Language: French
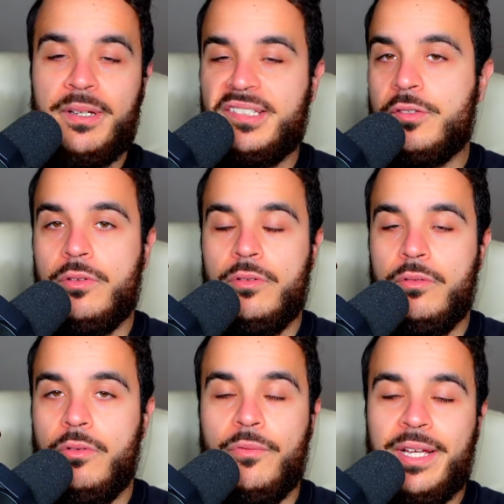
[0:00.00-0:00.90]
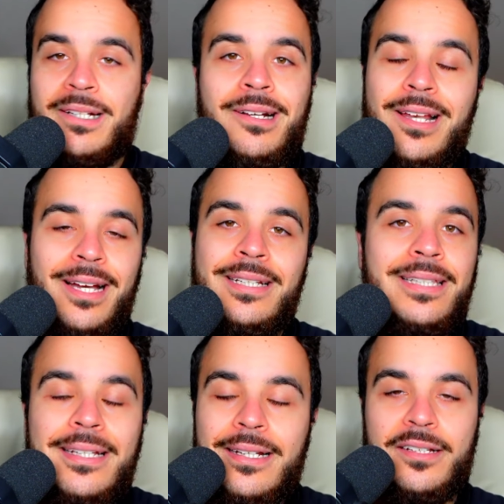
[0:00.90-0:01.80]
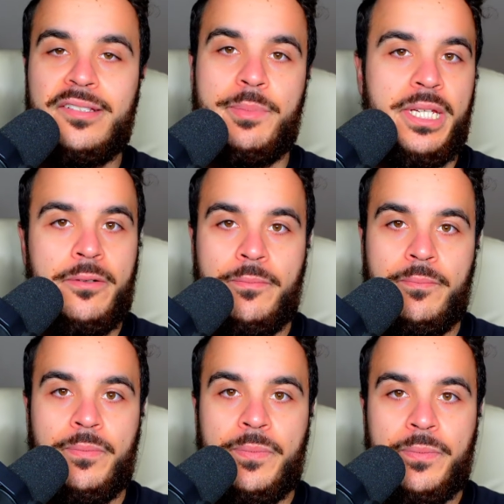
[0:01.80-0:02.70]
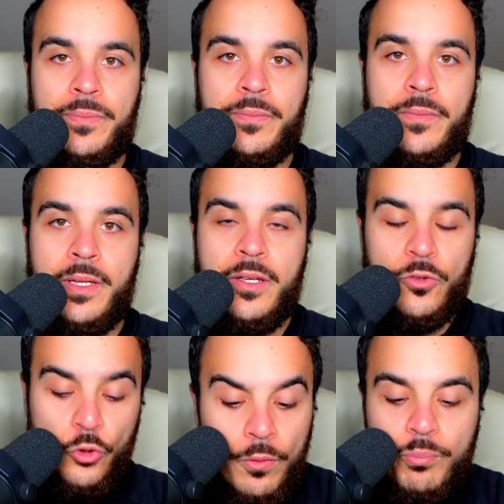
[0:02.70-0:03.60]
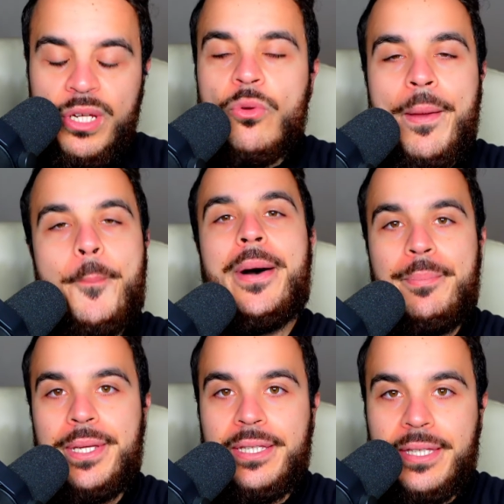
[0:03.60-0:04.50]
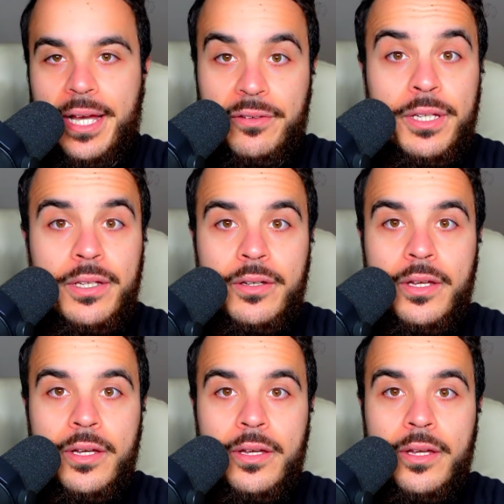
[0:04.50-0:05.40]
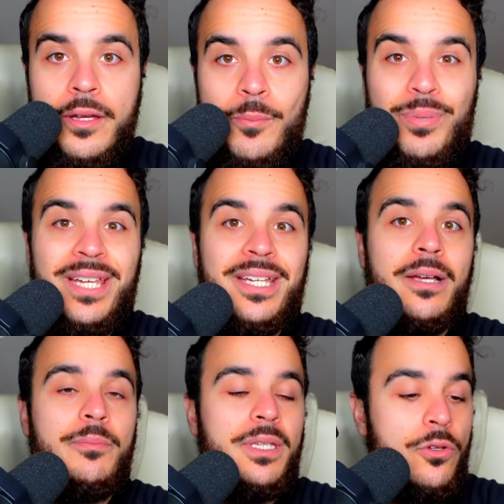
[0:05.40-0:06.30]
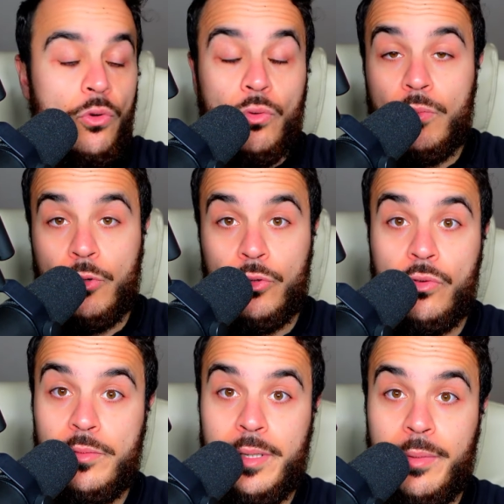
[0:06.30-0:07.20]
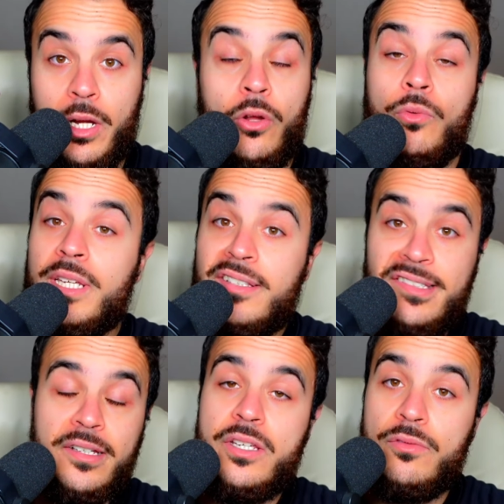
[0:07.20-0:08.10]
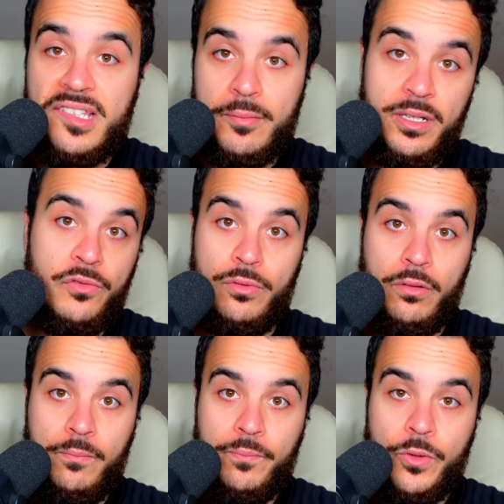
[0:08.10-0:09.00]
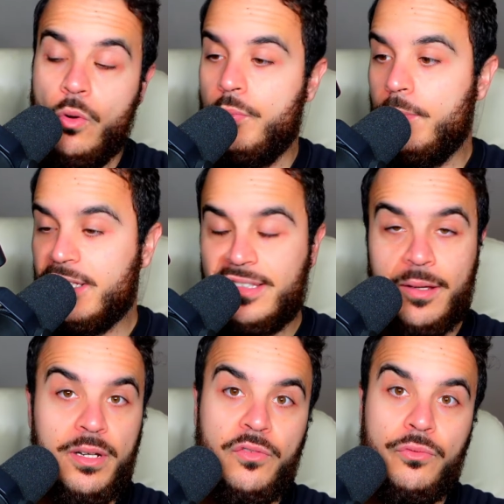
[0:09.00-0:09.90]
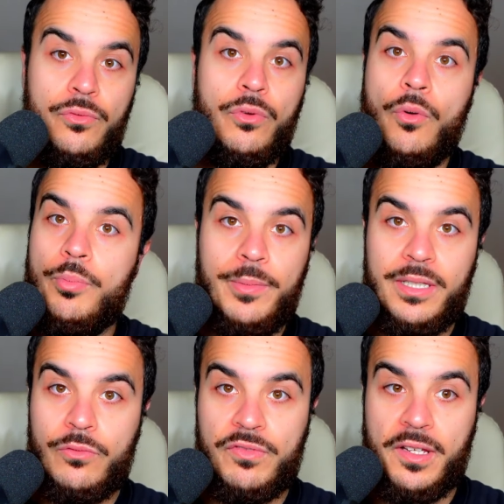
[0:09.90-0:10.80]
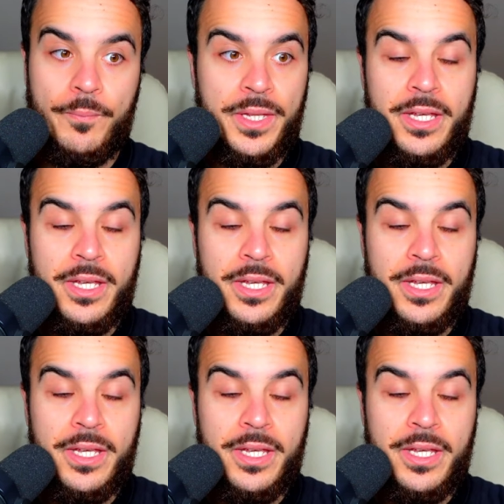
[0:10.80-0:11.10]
Parce que on va être clair et net, les amis. Depuis que Mbappé est arrivé, Bellingham n'est que l'ombre de lui-même. Alors oui, certes, il y a eu sa blessure. On peut mettre sa blessure, on peut mettre tout ça.